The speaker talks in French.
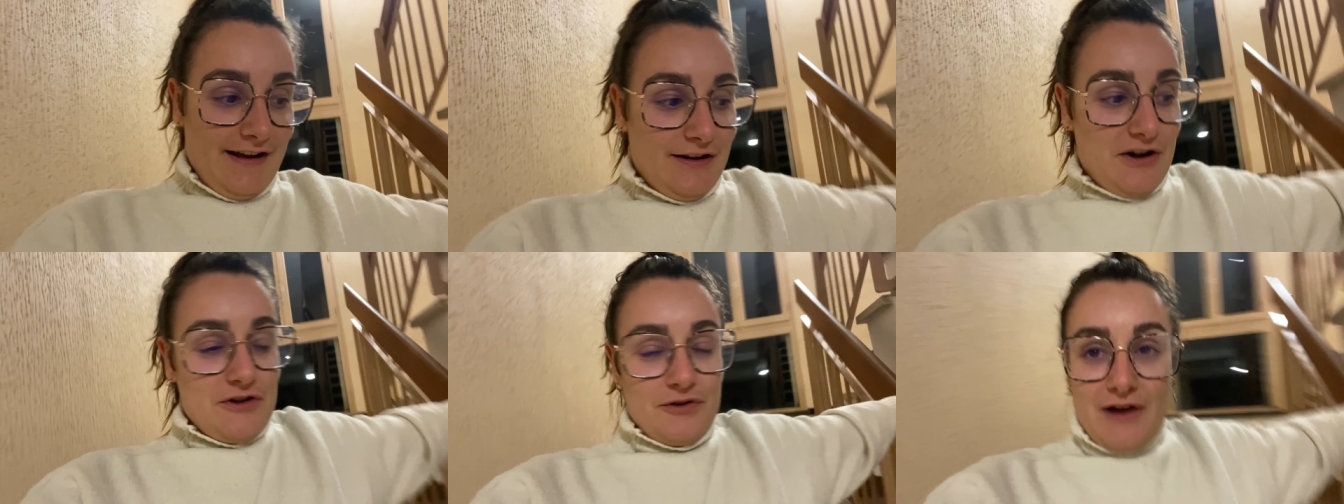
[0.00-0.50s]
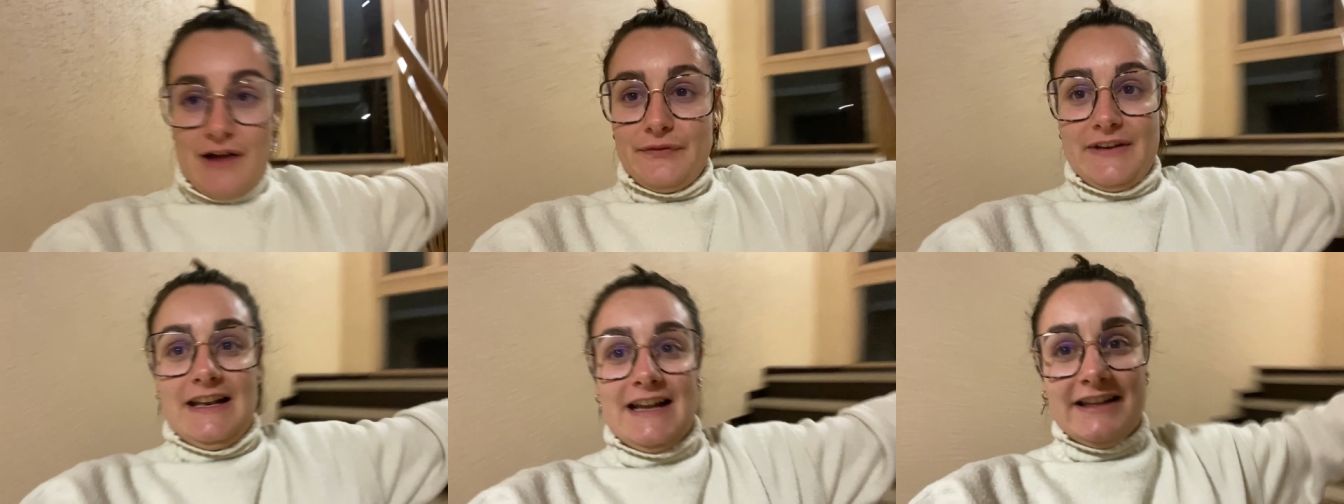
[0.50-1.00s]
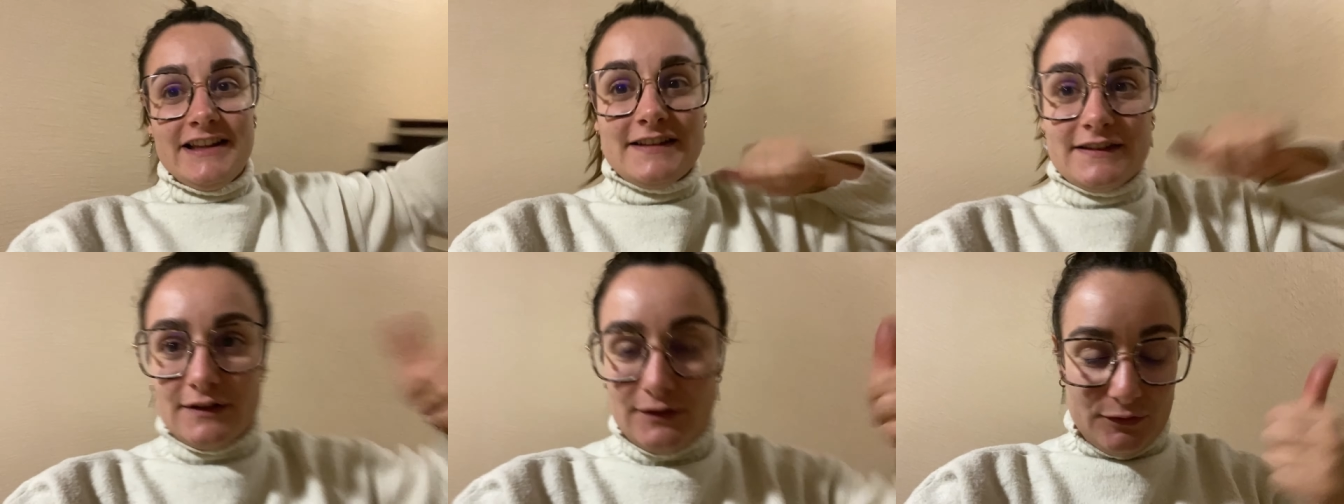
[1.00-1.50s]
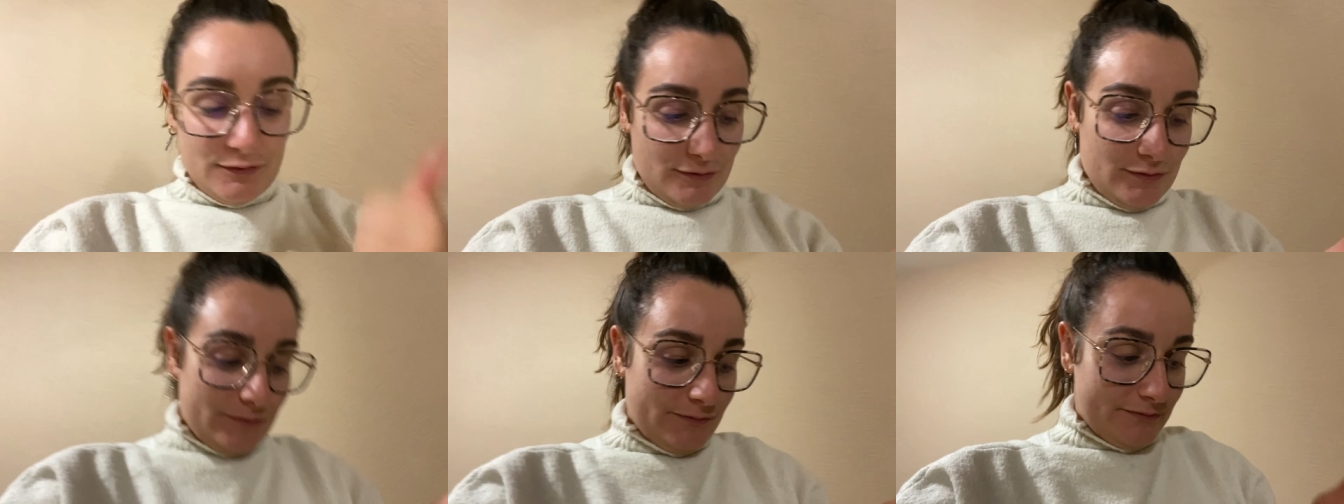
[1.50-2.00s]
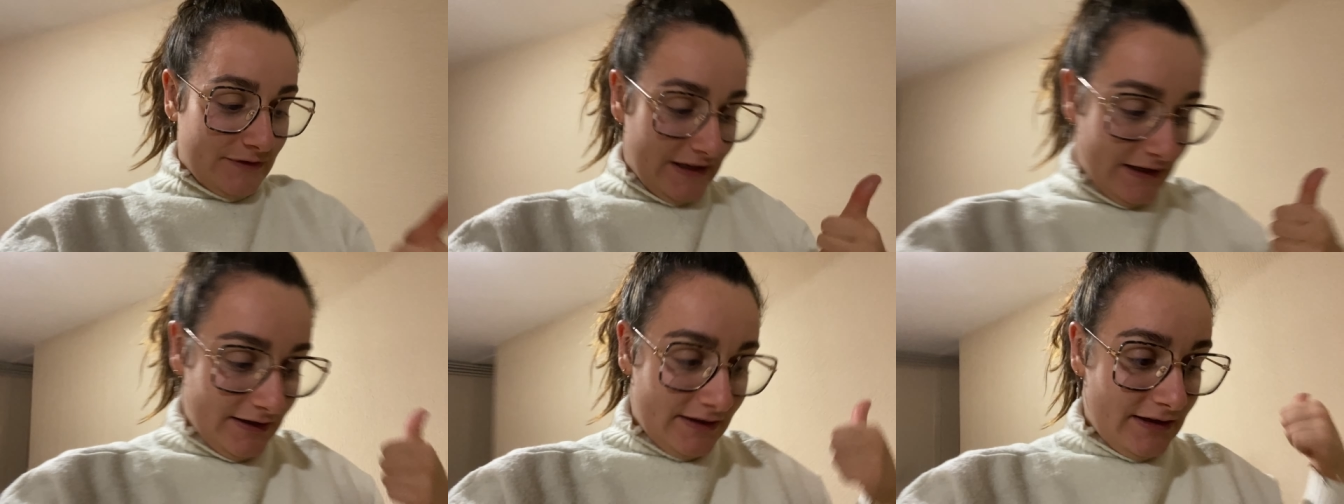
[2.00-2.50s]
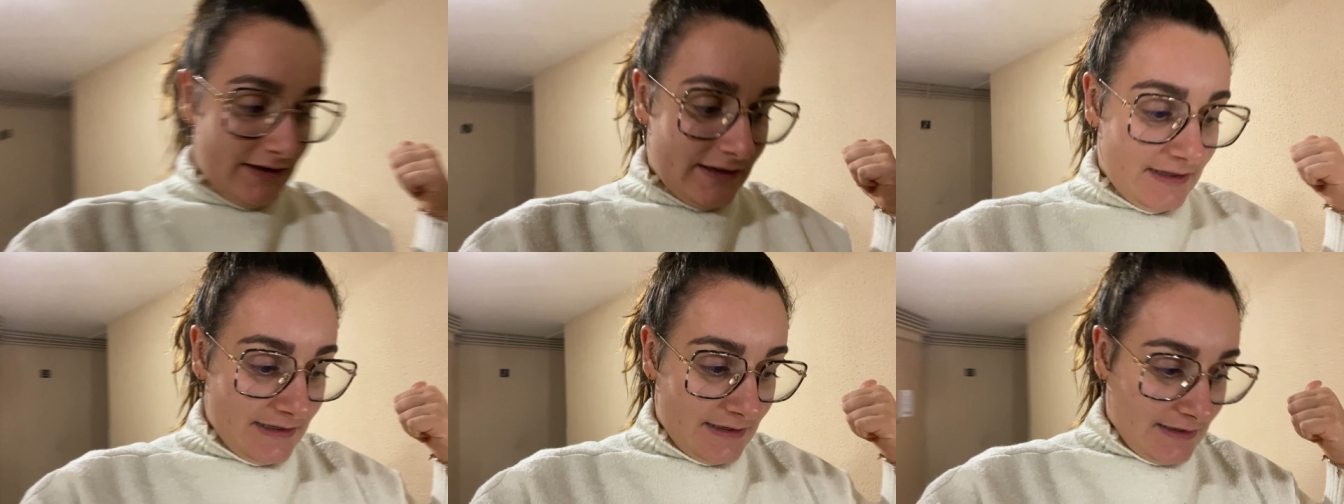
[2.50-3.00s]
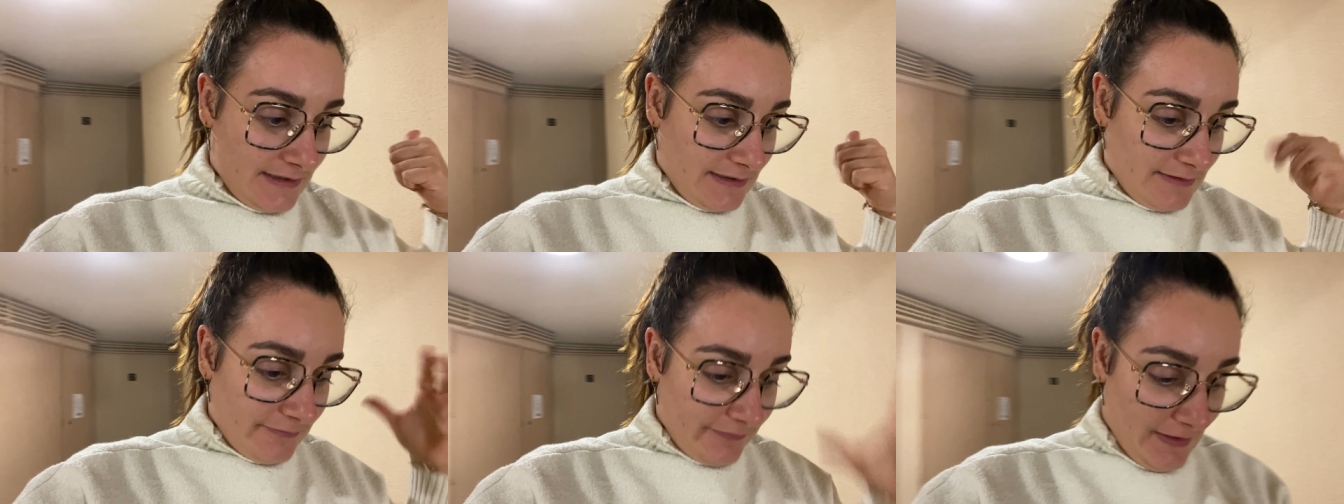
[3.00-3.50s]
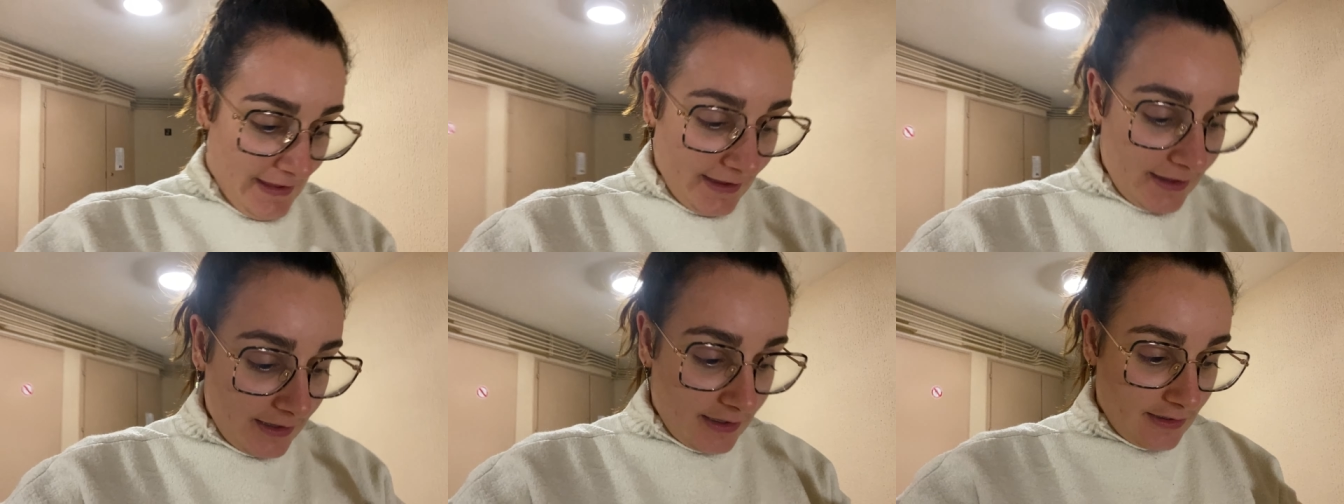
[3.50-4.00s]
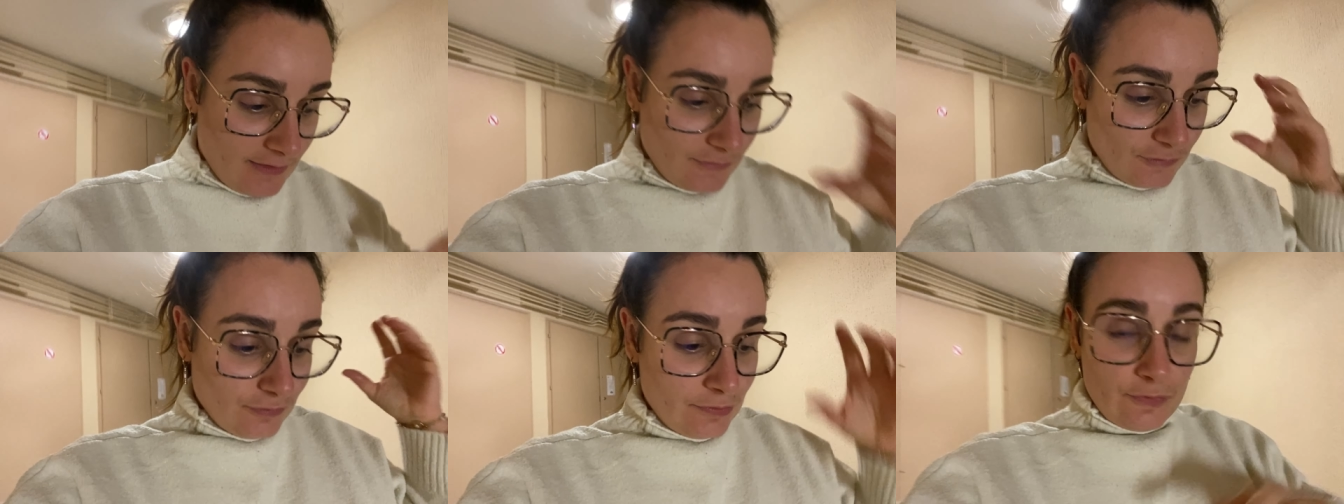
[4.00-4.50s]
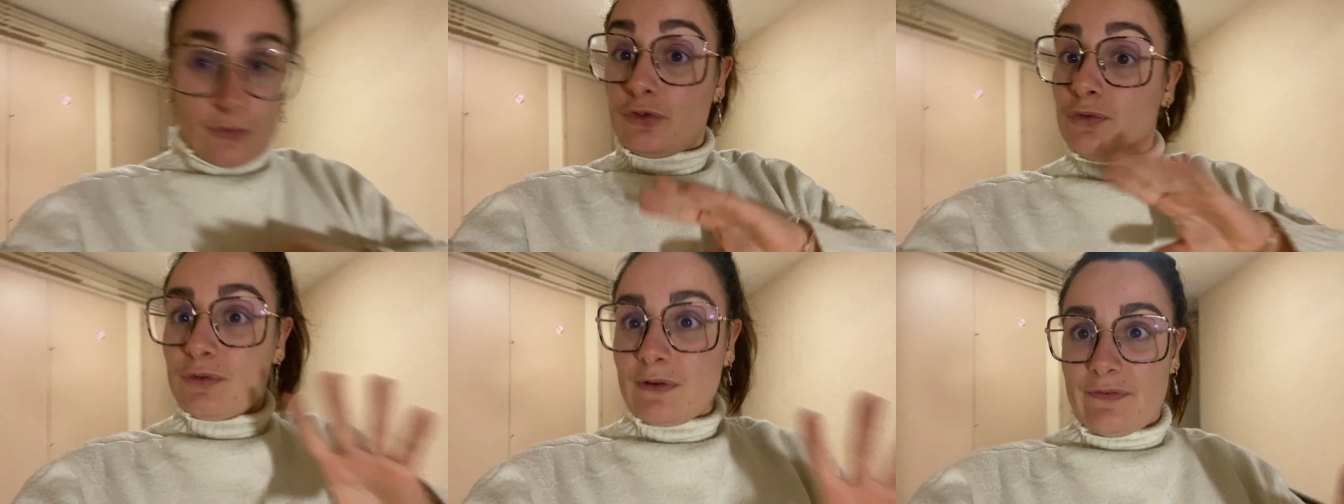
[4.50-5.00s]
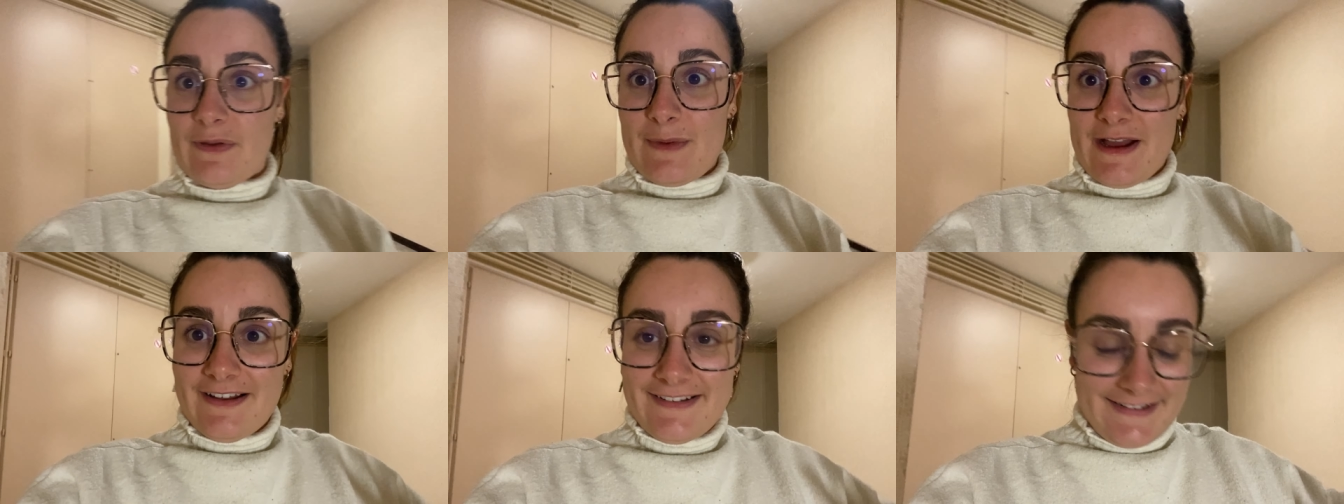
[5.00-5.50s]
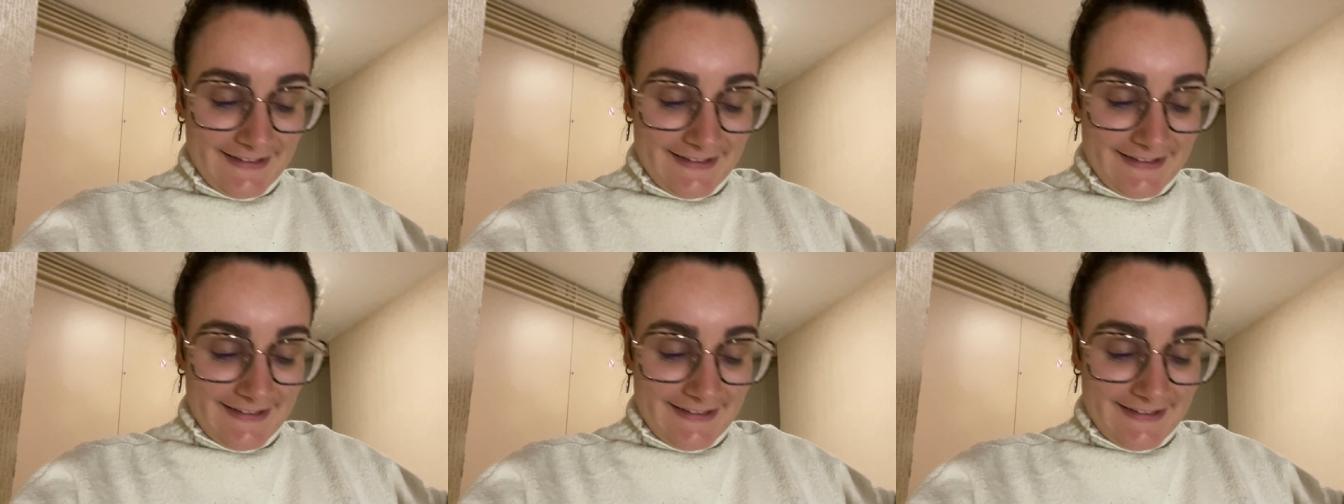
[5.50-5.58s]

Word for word: quand on aura fait la liste de ce que vous voulez faire. Parce que du coup, je veux que tout soit fait main.